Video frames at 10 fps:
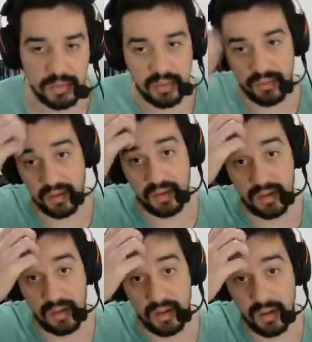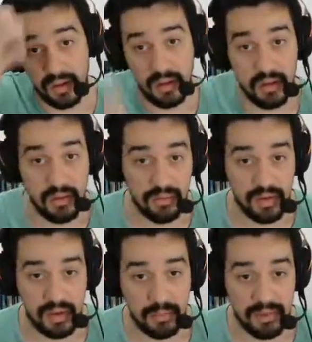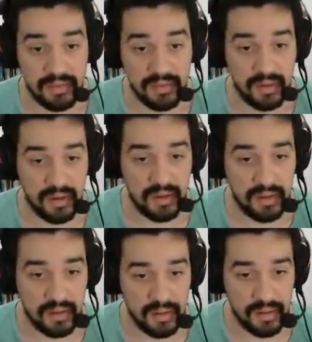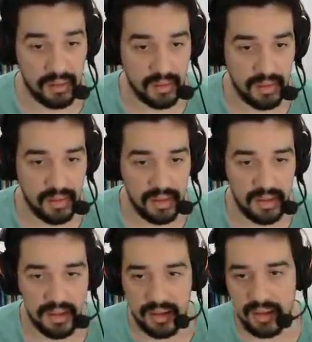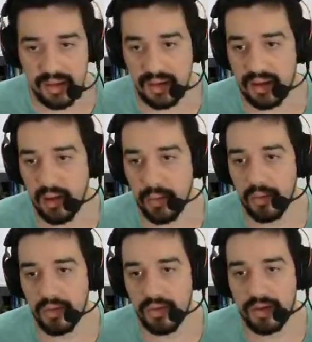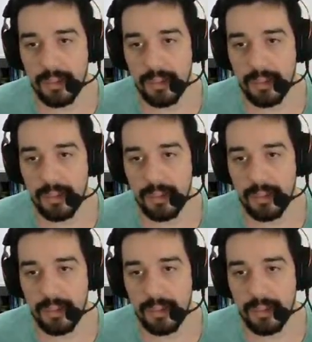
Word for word: Posso vir aqui, Vem aqui pra esquerda. E aqui tá o bônus, ó.